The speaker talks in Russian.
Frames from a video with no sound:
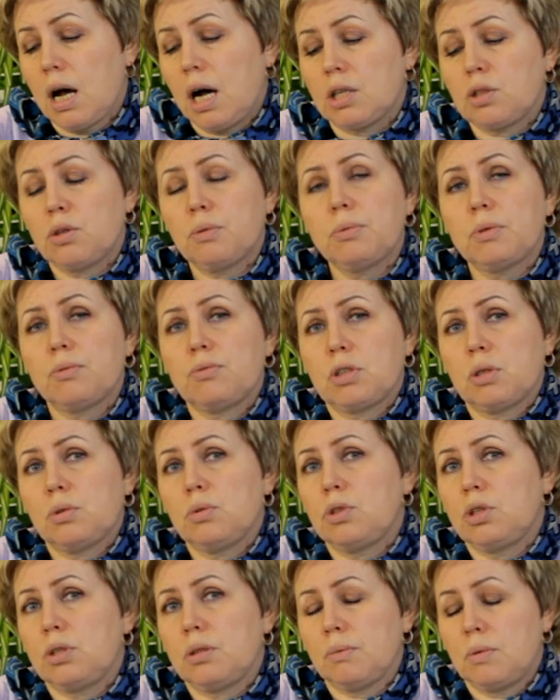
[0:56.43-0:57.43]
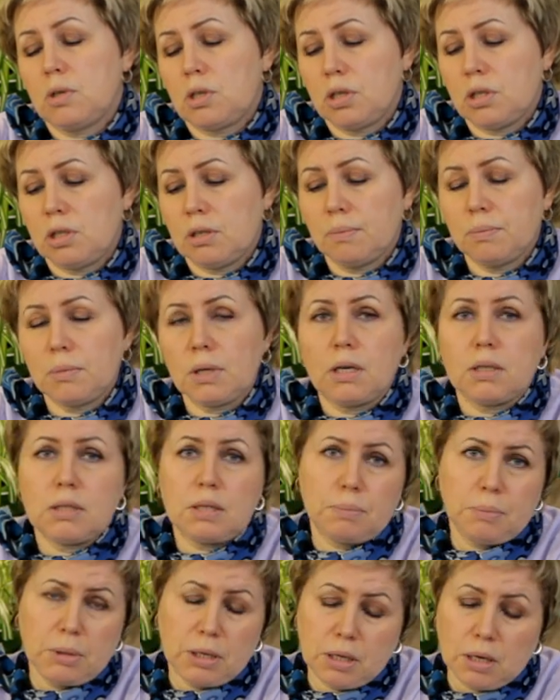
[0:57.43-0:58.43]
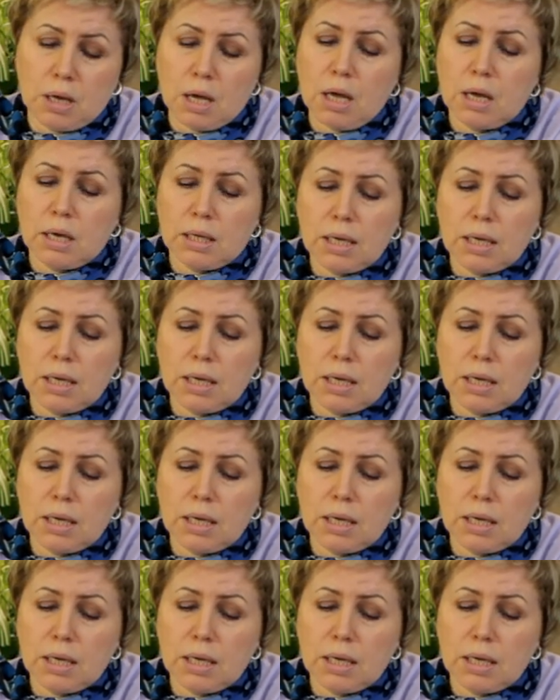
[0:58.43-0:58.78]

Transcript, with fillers: особенно в желудочно-кишечном тракте при